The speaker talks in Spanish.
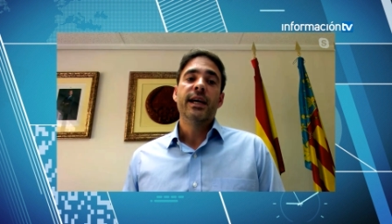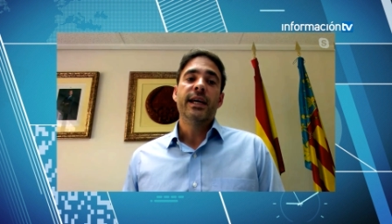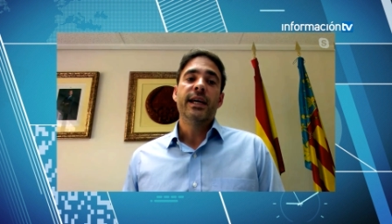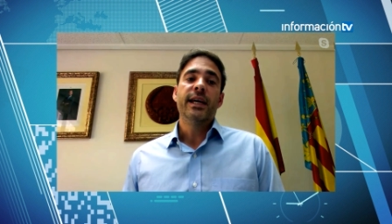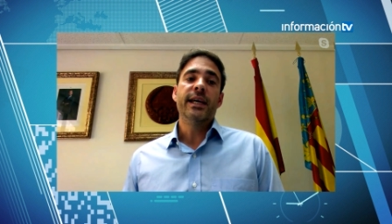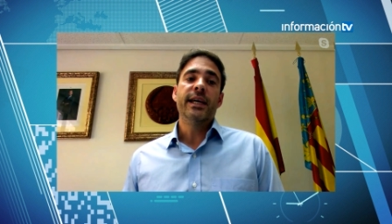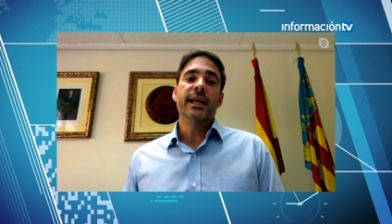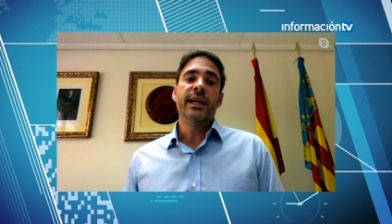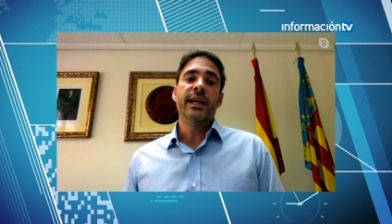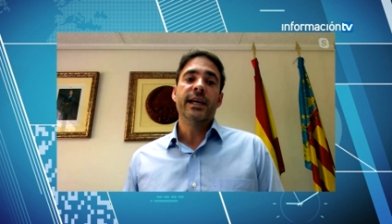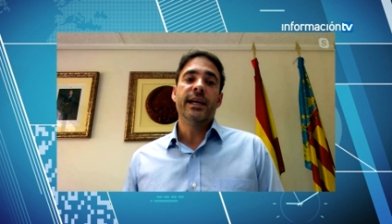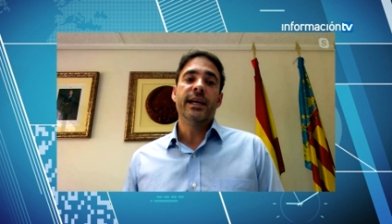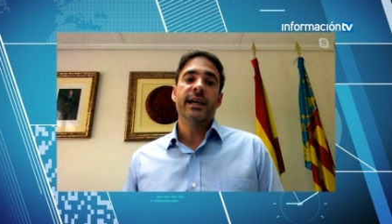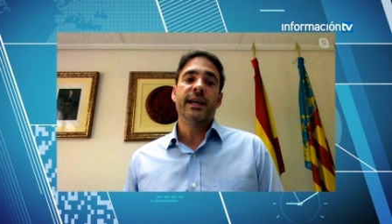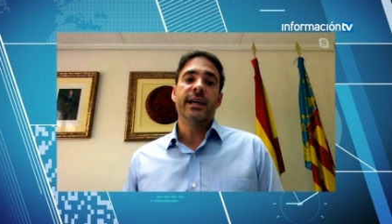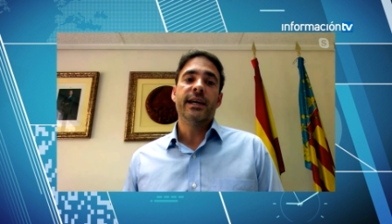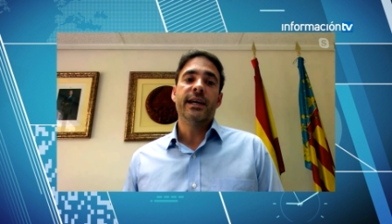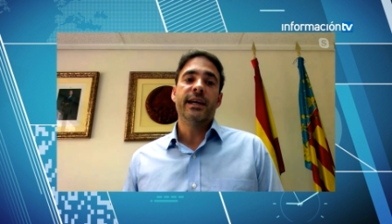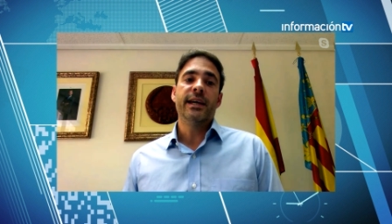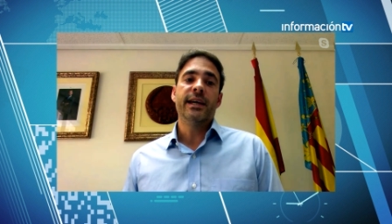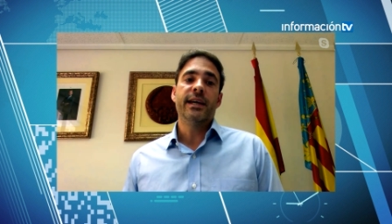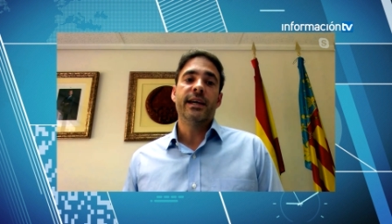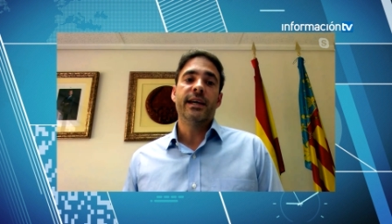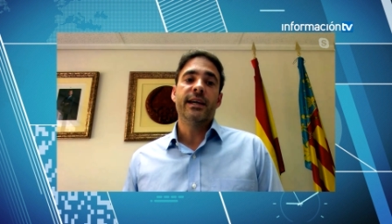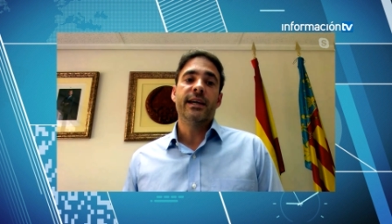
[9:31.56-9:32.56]

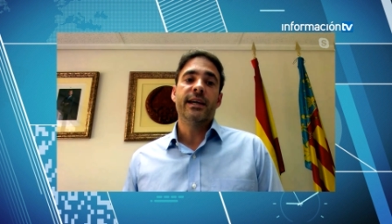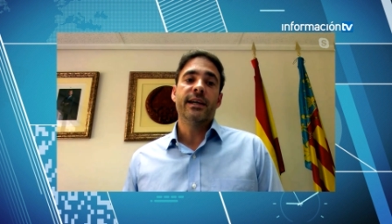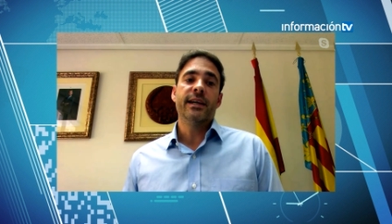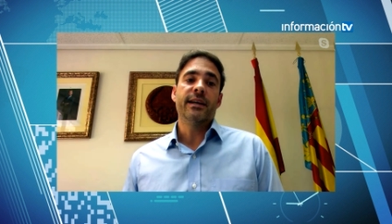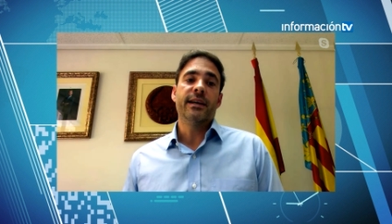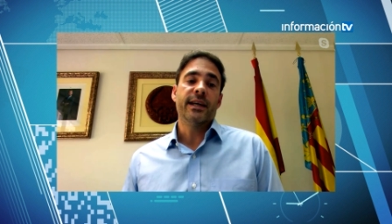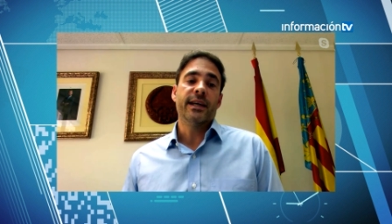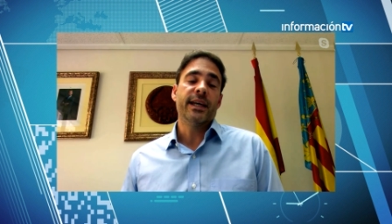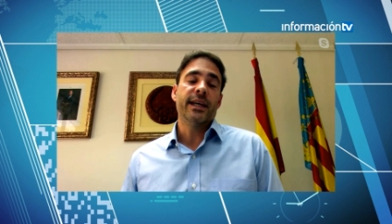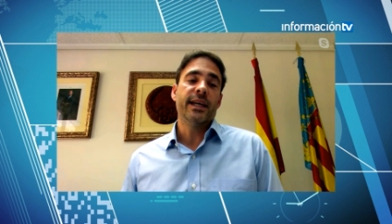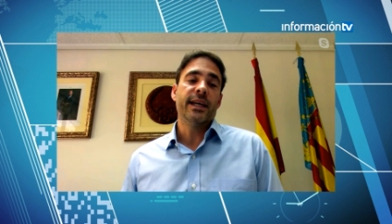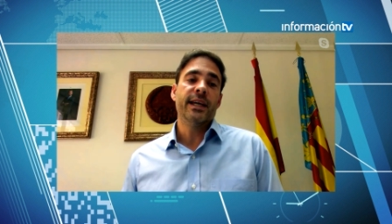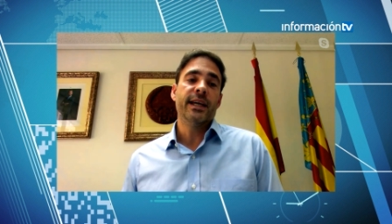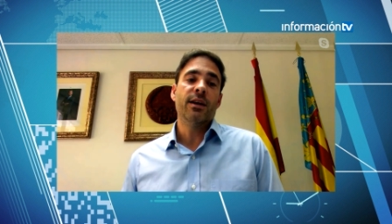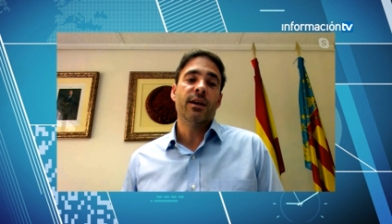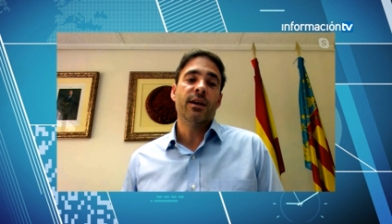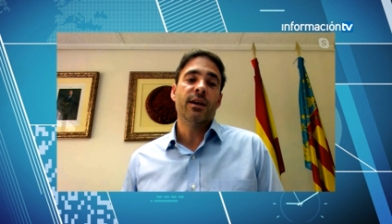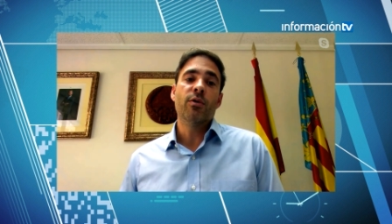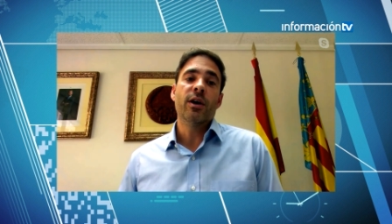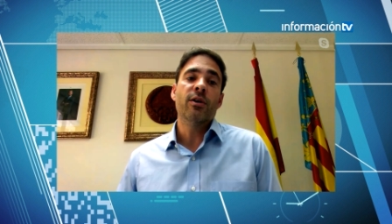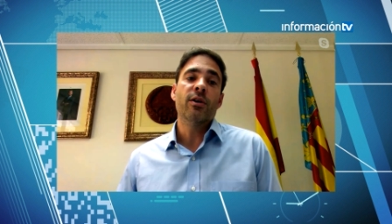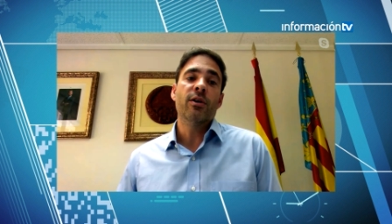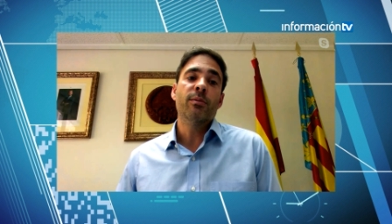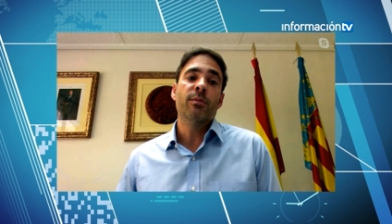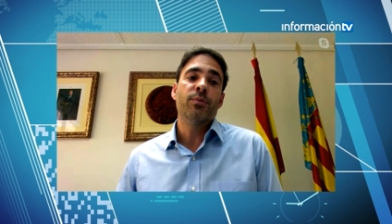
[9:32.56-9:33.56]
Y,
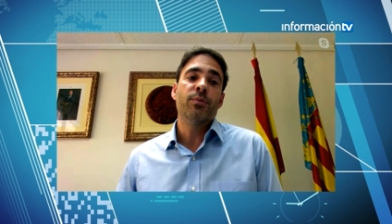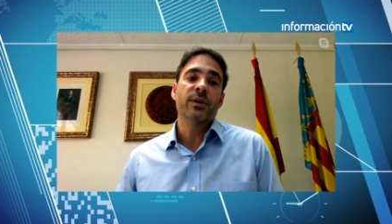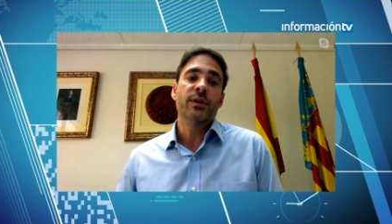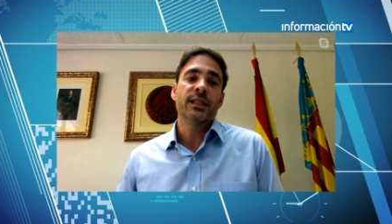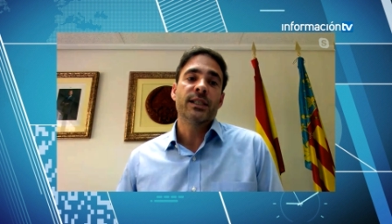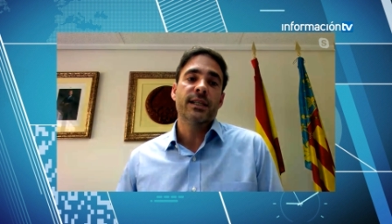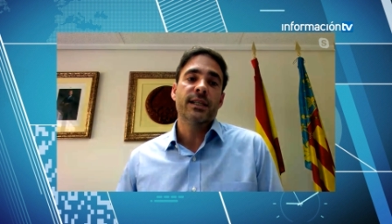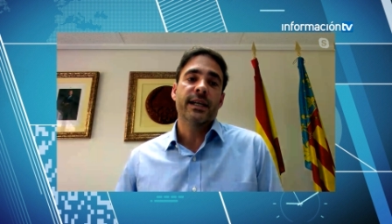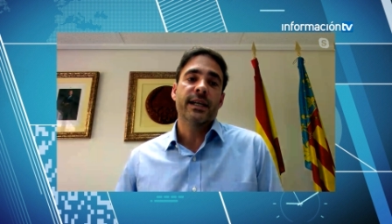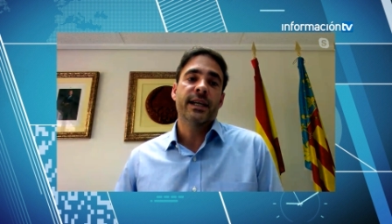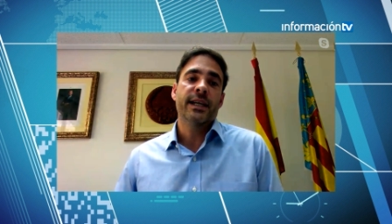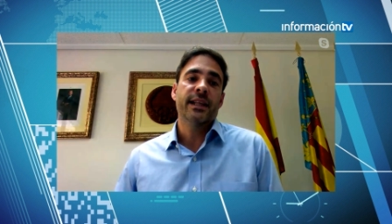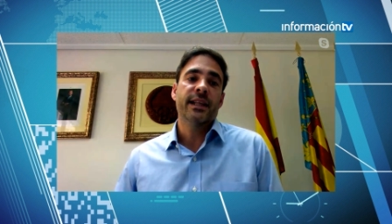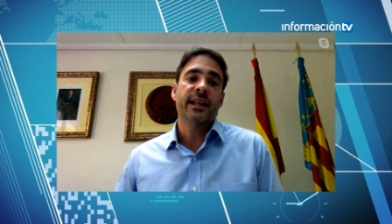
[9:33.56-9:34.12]
luego, pues,